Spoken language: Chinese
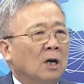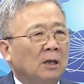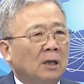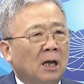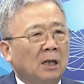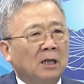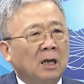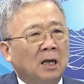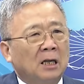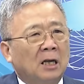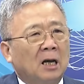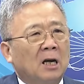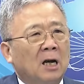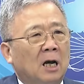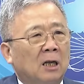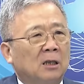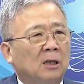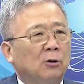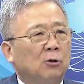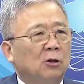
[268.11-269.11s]
它在沿
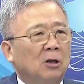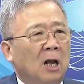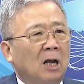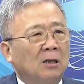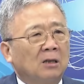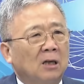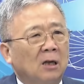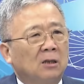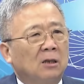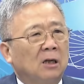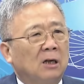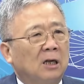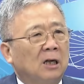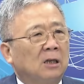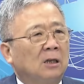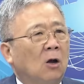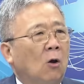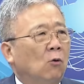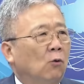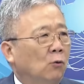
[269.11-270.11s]
海地区，它射程可
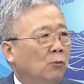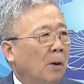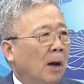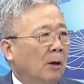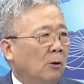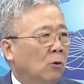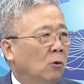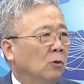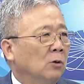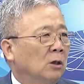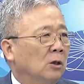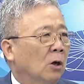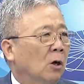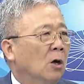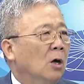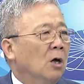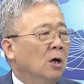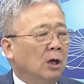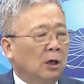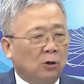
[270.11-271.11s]
以到五百公里哦，
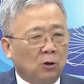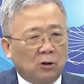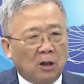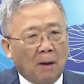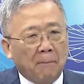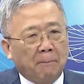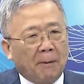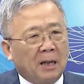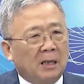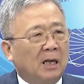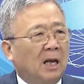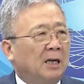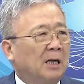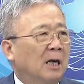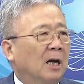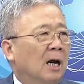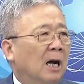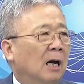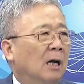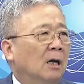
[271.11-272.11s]
也就是它摆在
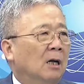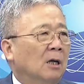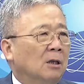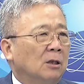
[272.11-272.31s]
沿海。